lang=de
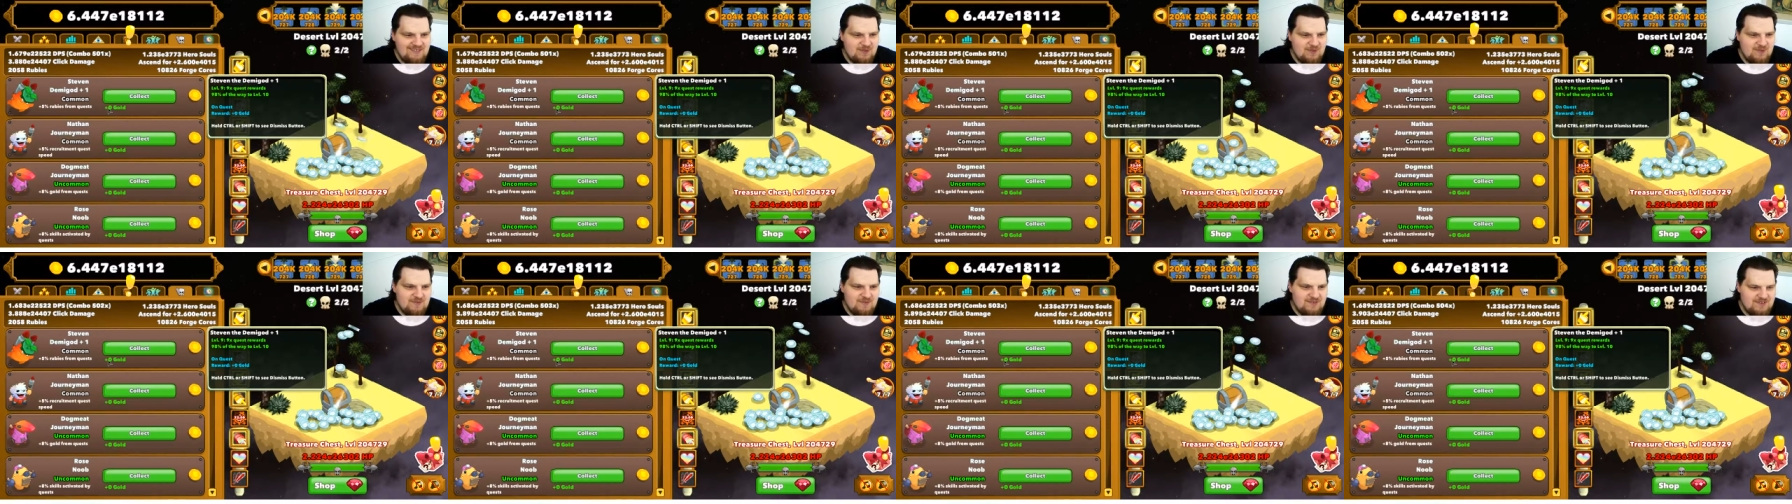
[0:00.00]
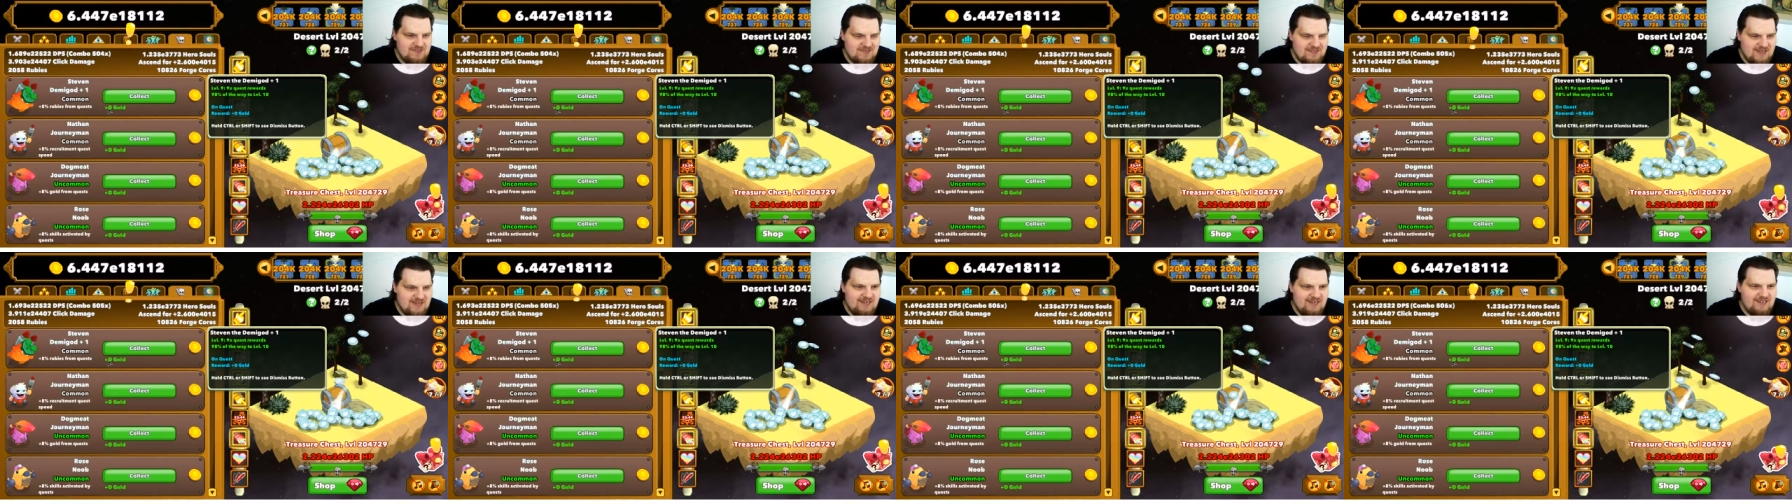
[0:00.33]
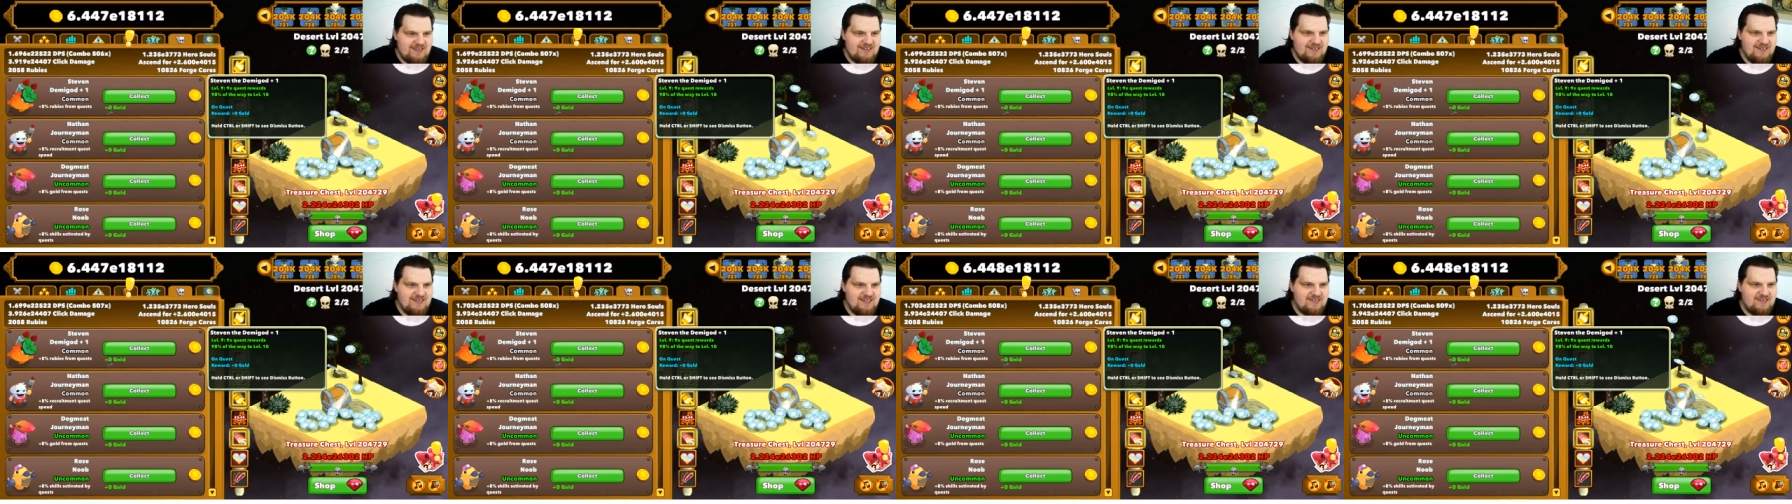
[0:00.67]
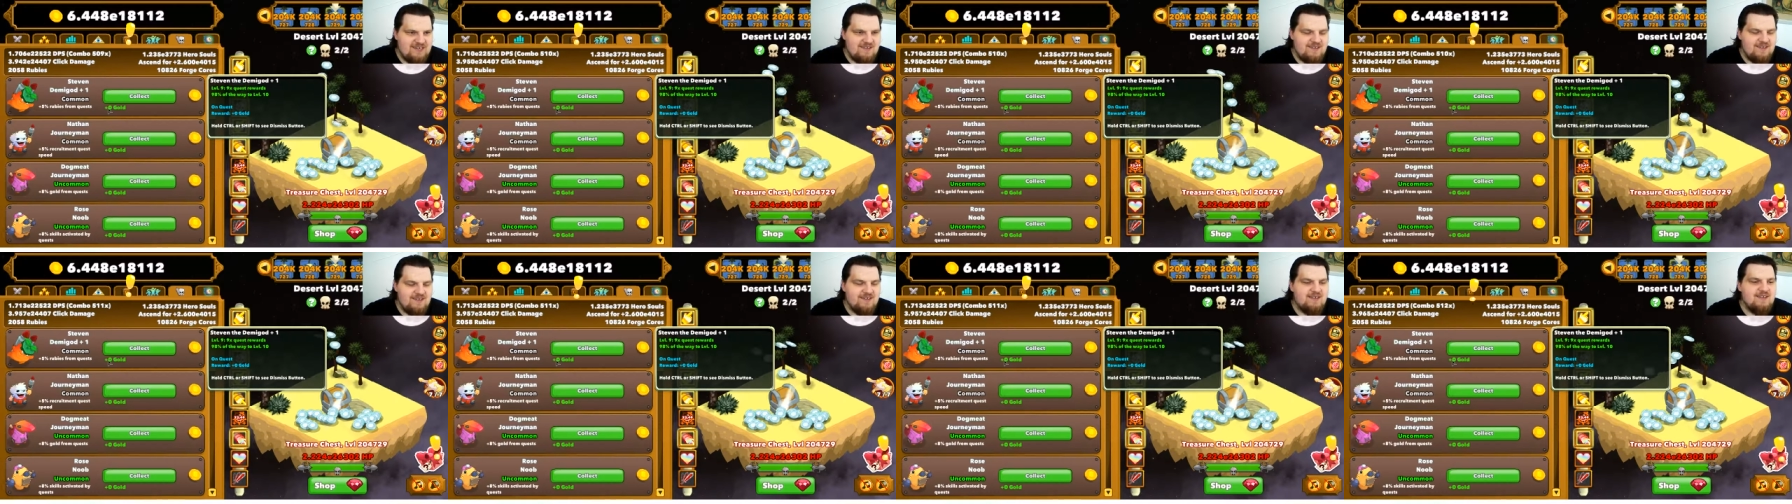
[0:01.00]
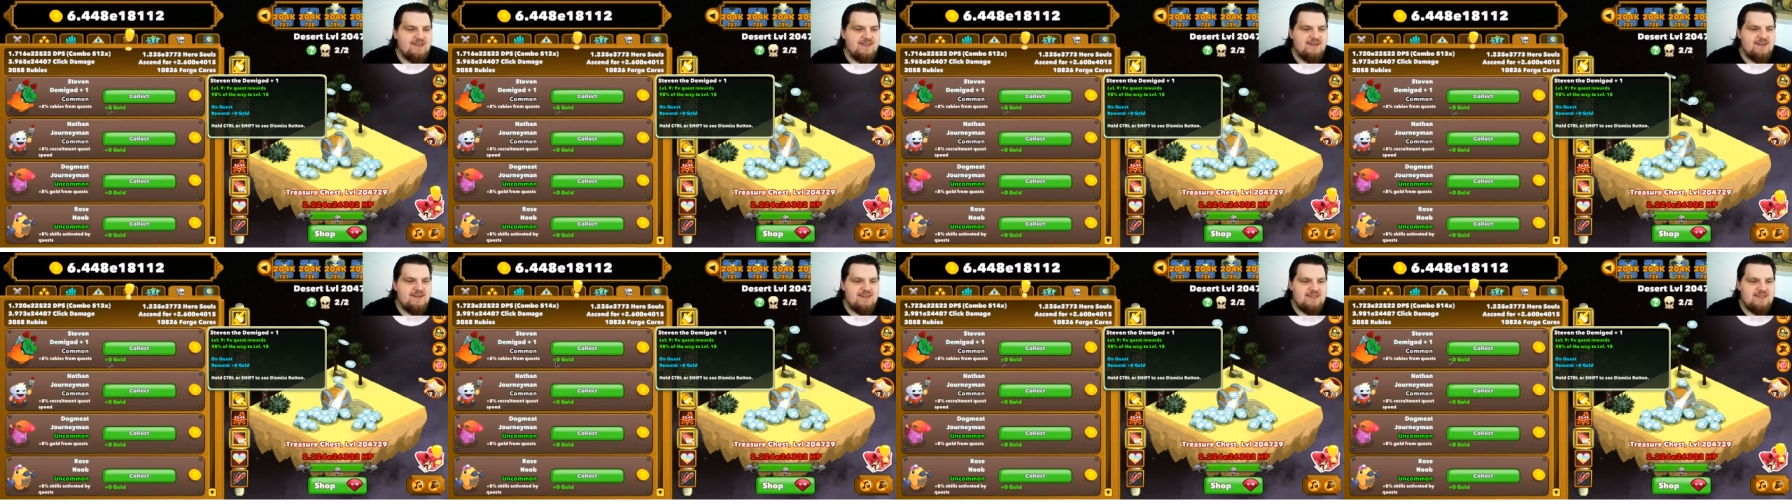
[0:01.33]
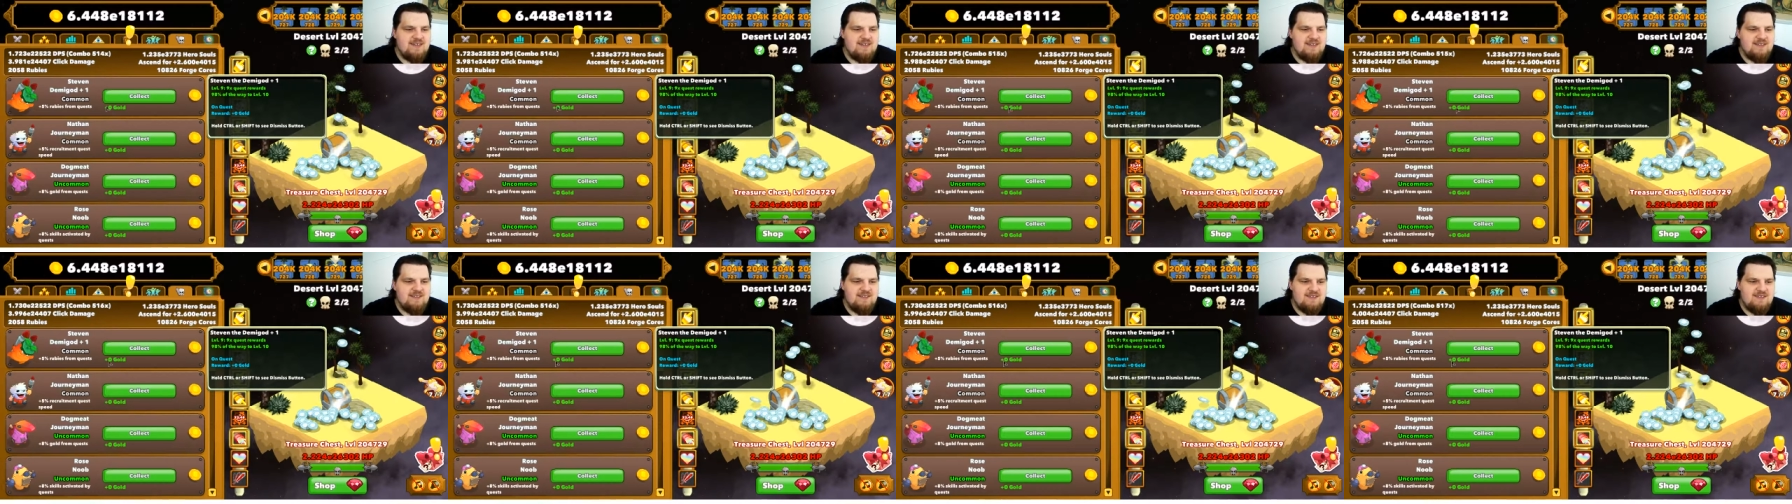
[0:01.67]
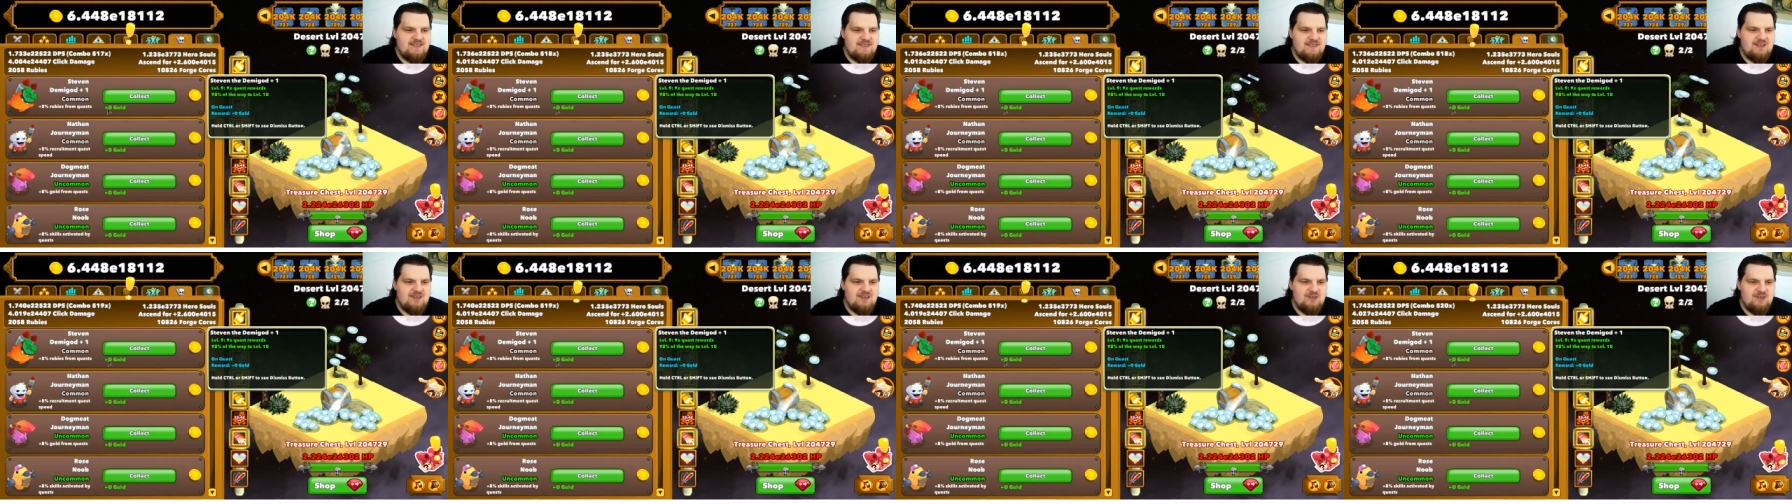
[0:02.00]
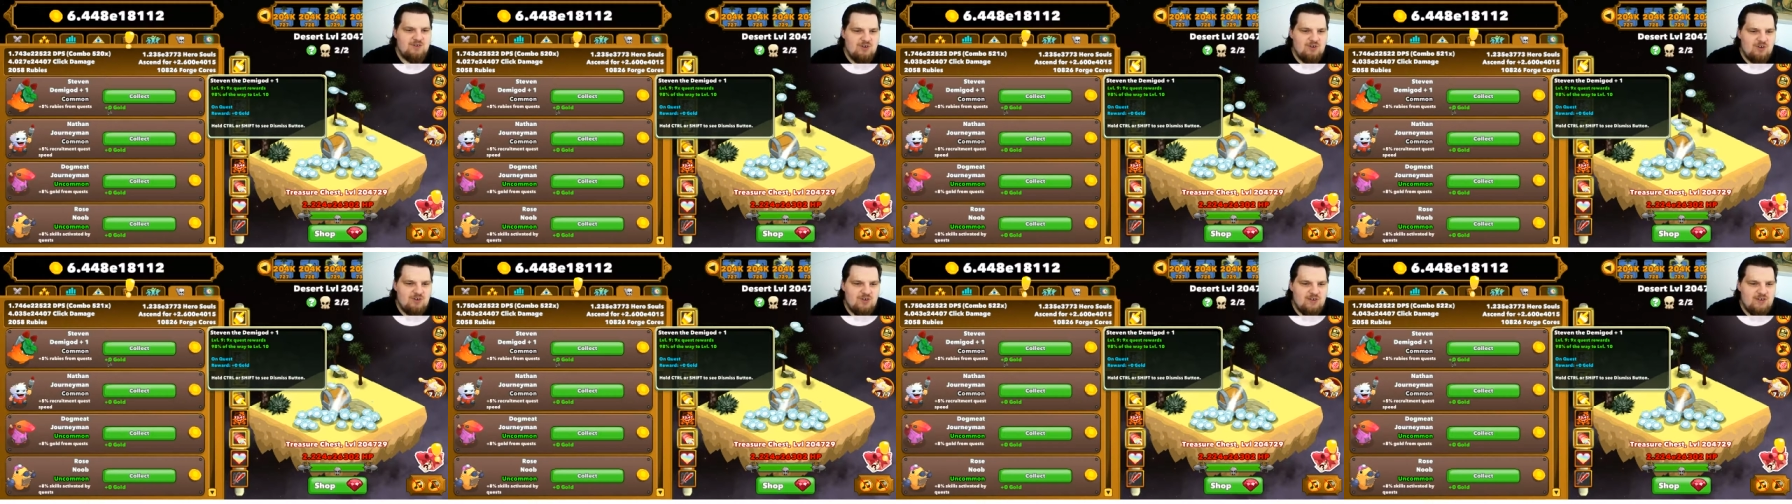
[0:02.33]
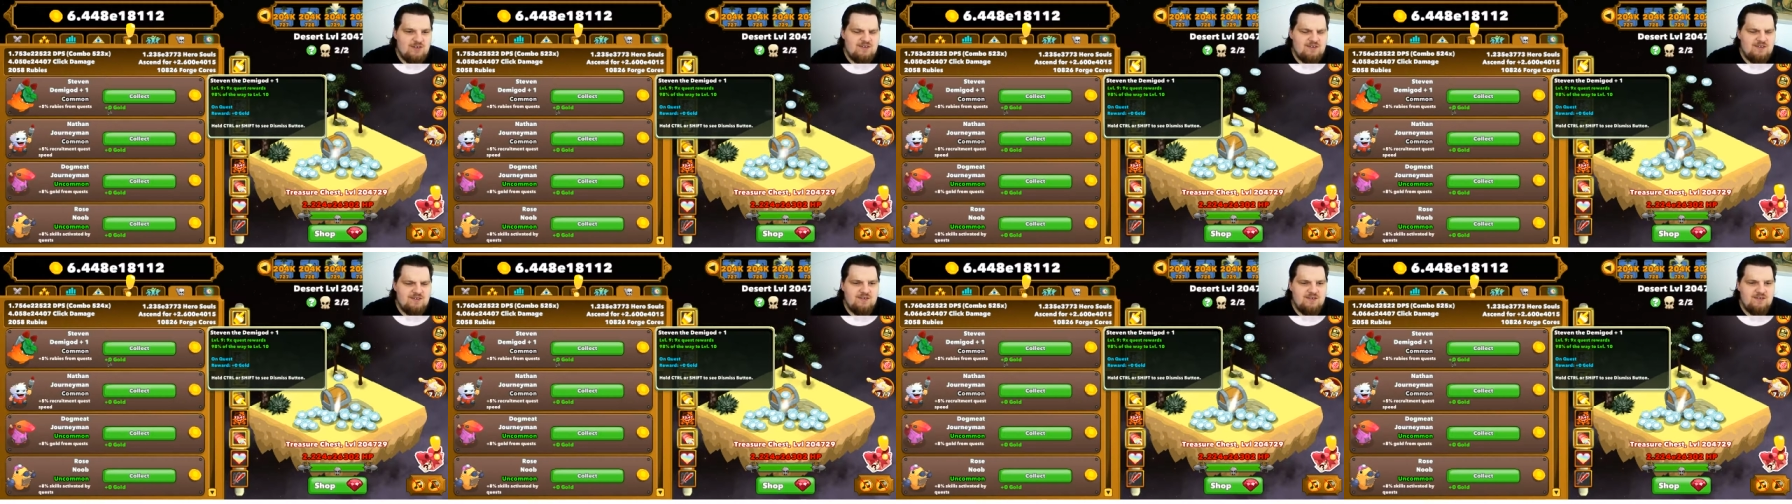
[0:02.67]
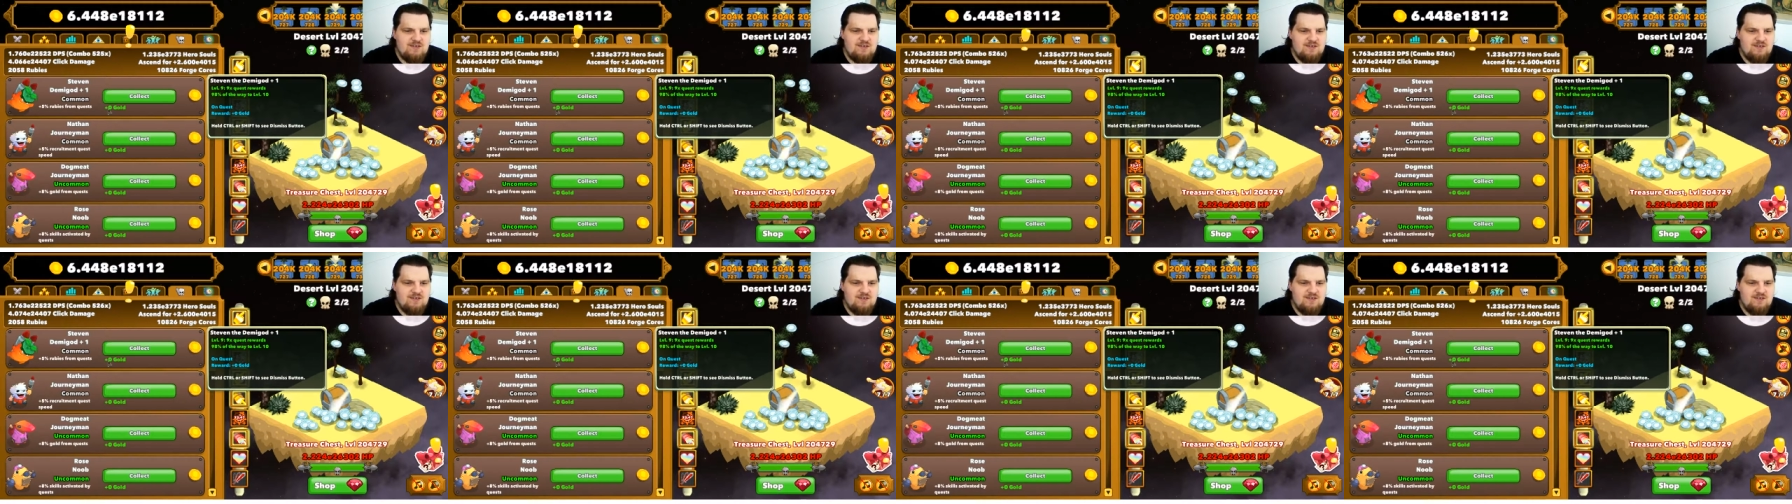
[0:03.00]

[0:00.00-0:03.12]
ob das daran liegt, dass ihr Gold